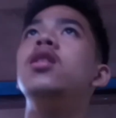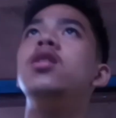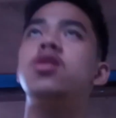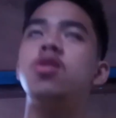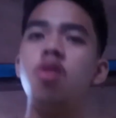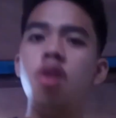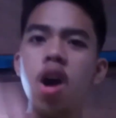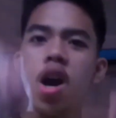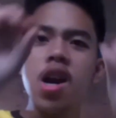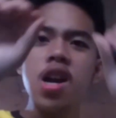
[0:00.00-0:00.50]

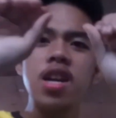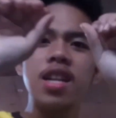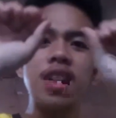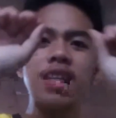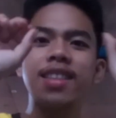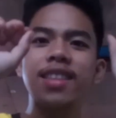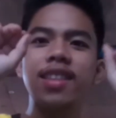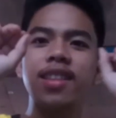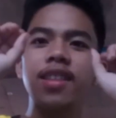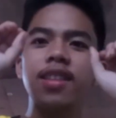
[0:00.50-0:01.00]
So, ang...
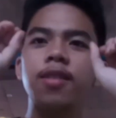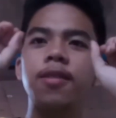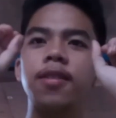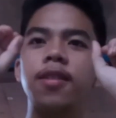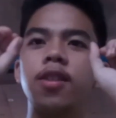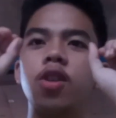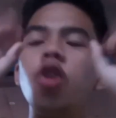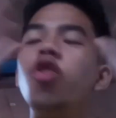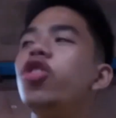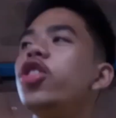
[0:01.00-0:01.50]
Um
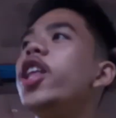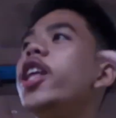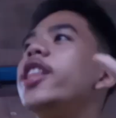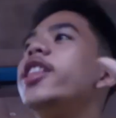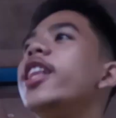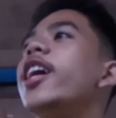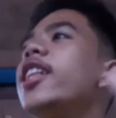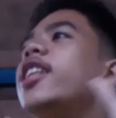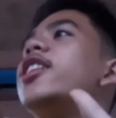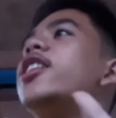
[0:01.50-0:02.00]

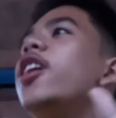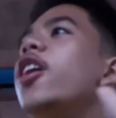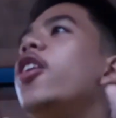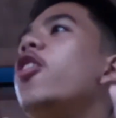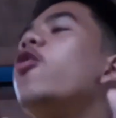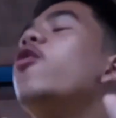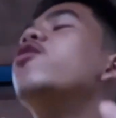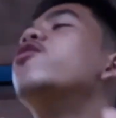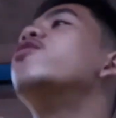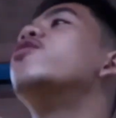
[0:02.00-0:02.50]
content natin
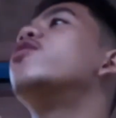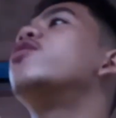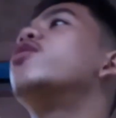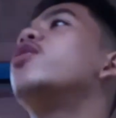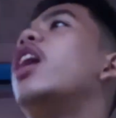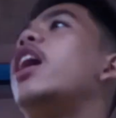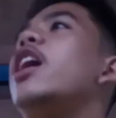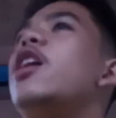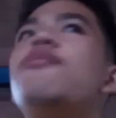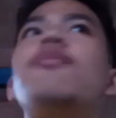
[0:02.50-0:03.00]
ngayon
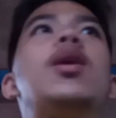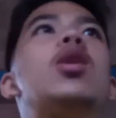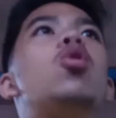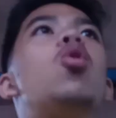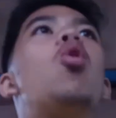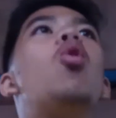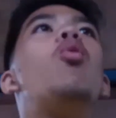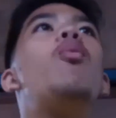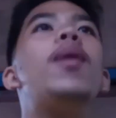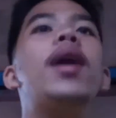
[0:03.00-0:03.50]
ay
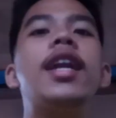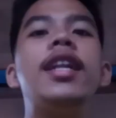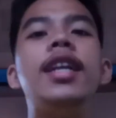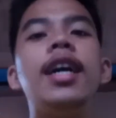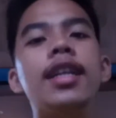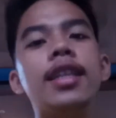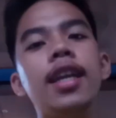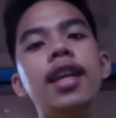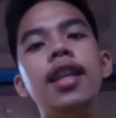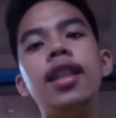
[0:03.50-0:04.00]
ipagkukumpara
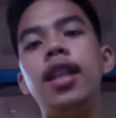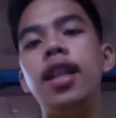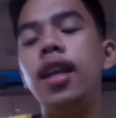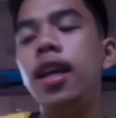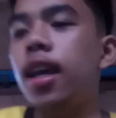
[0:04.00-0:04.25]
natin